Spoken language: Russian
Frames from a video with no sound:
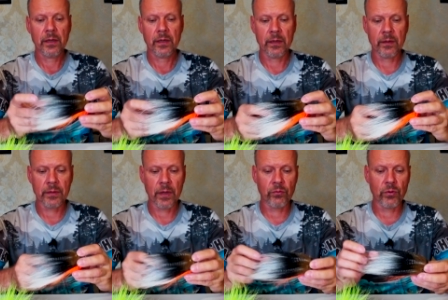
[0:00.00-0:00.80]

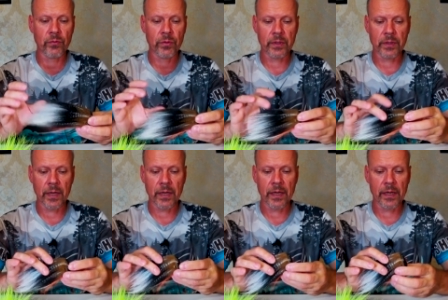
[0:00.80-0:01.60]
такой вот,
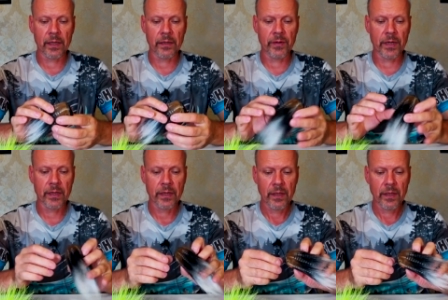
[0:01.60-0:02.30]
такая голова –